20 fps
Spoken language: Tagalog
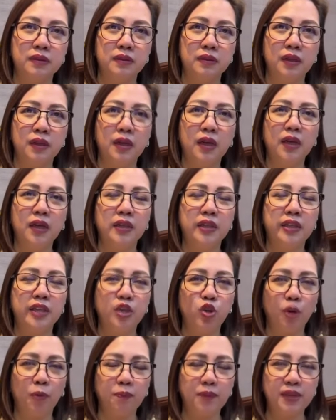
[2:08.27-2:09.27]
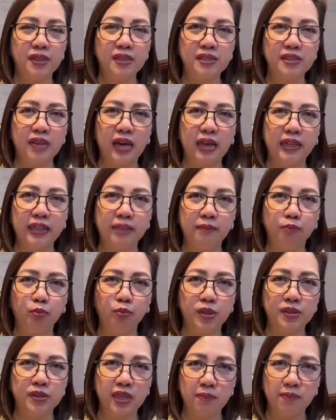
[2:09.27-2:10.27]
Ah, uh, kinopya sa alin
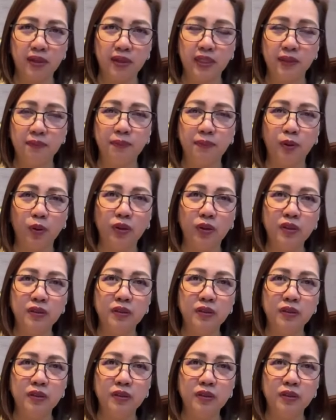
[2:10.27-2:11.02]
po? Sa ibang sa, libro? Sa ibang